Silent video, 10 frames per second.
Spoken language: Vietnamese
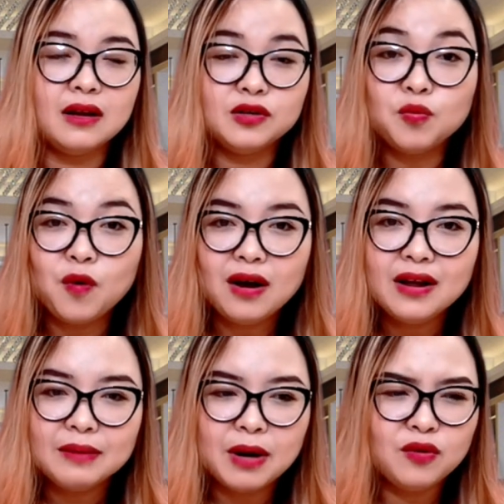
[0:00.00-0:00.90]
Trung Quốc
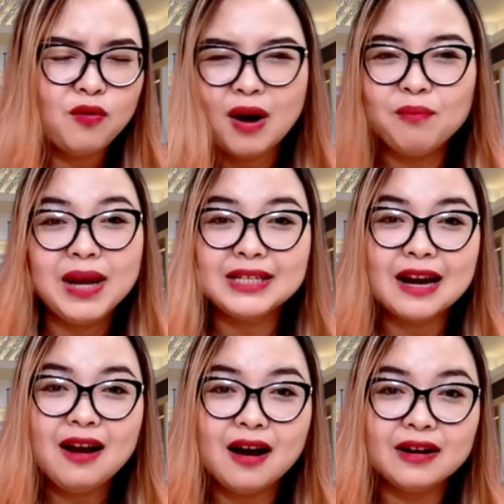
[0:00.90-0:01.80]
mình cũng không biết trả
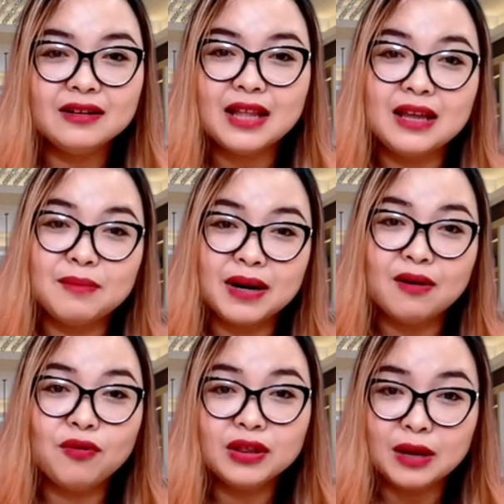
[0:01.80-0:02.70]
lời nữa tại vì mình
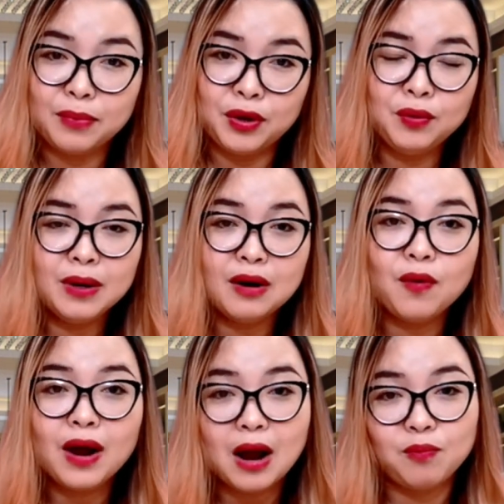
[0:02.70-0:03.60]
đâu có tìm hiểu mình đâu
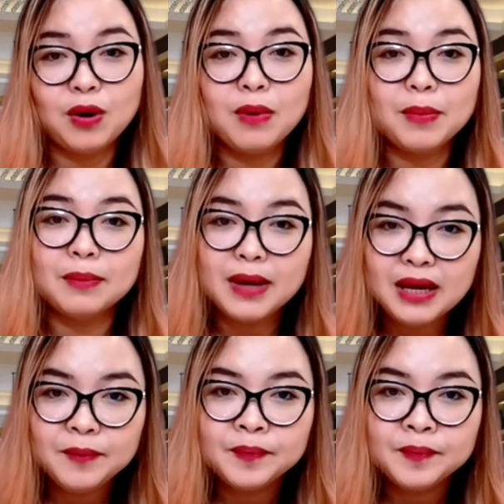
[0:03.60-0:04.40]
có học đâu mà mình biết